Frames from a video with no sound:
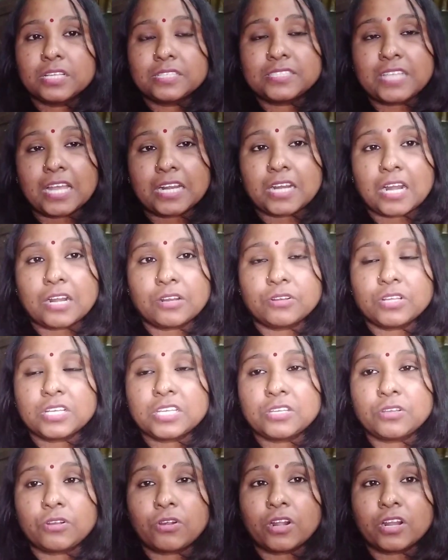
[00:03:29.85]
যার কারণে
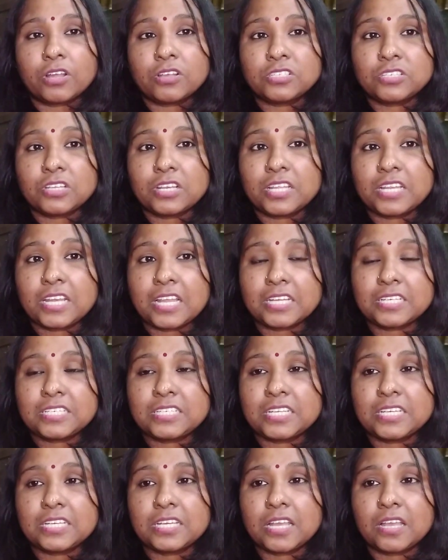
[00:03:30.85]
কী করা হয়েছিল
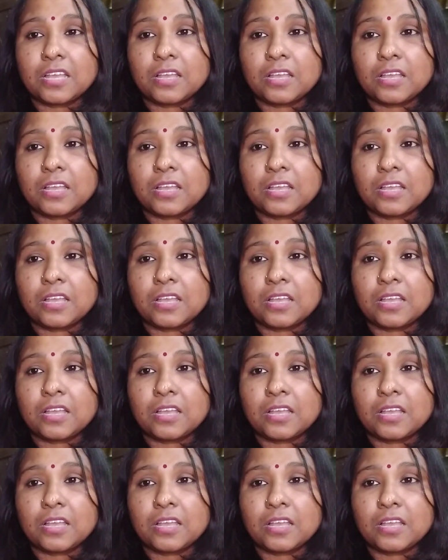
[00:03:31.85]
ইলেকট্রিক